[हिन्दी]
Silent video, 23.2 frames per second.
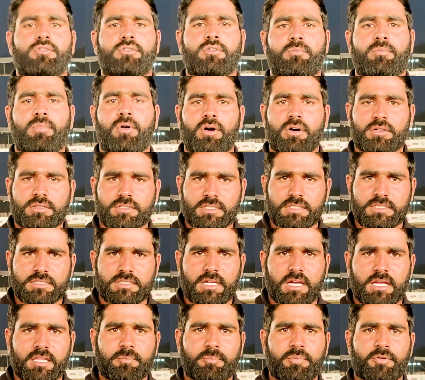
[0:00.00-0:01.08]
तो बहुत ही
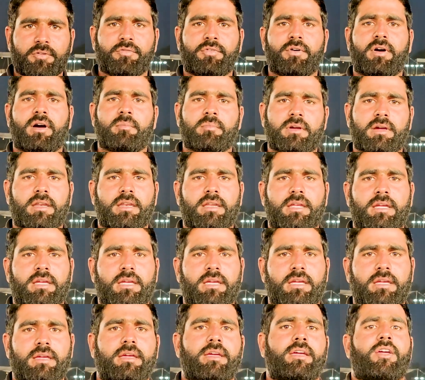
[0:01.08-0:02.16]
ज़्यादा परफॉर्म
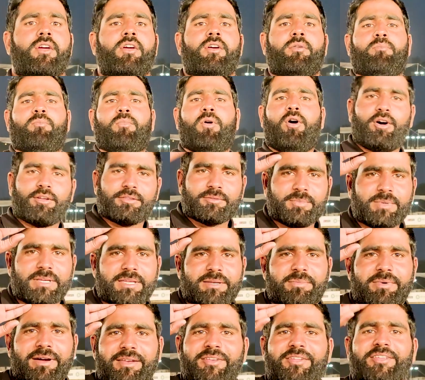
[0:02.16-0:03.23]
करेंगे बहुत
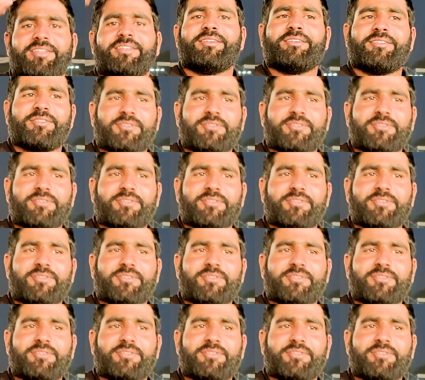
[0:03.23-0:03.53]
मेहरबानी